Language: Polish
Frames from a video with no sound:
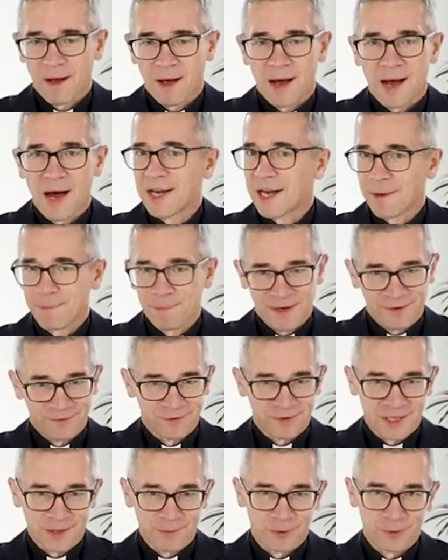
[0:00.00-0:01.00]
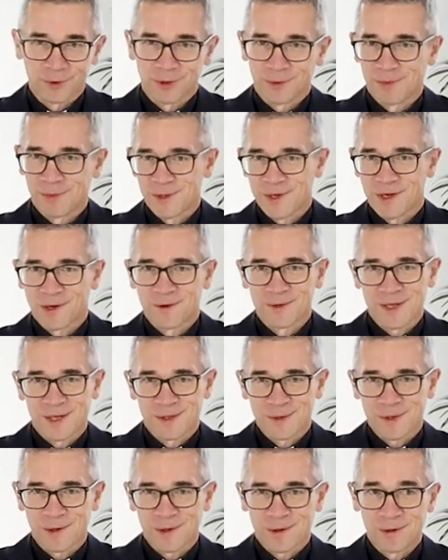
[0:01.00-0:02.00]
a na pewno nie mogło to być jego
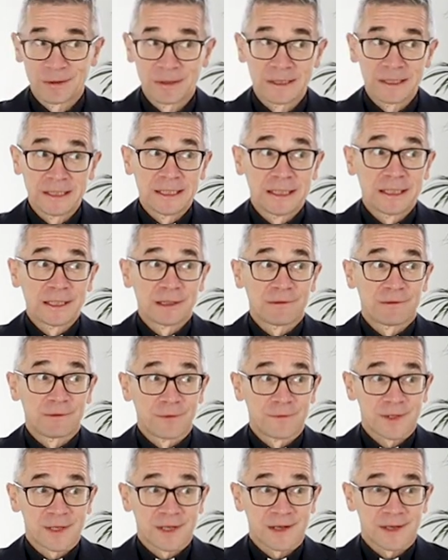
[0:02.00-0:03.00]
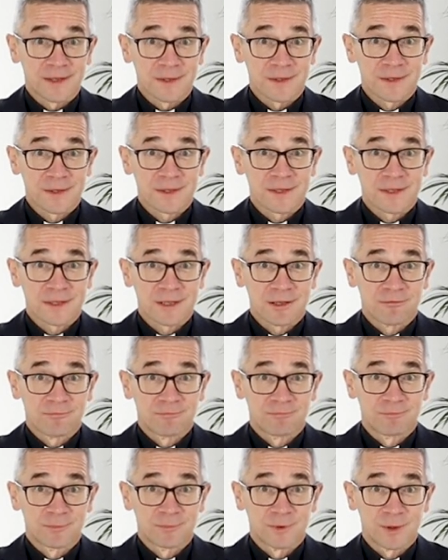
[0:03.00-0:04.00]
dziecko, wówczas,
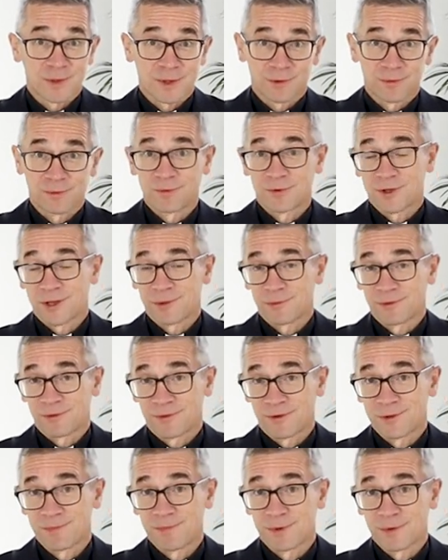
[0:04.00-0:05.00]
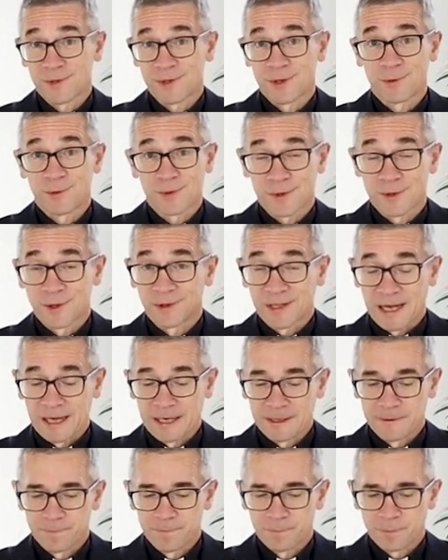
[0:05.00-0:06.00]
no co tu dużo mówić, był
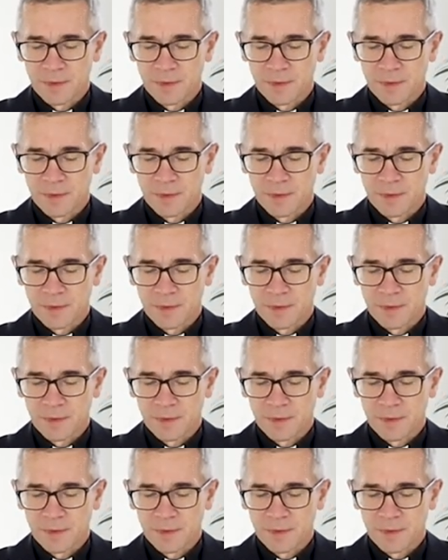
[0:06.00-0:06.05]
zdruzgotany.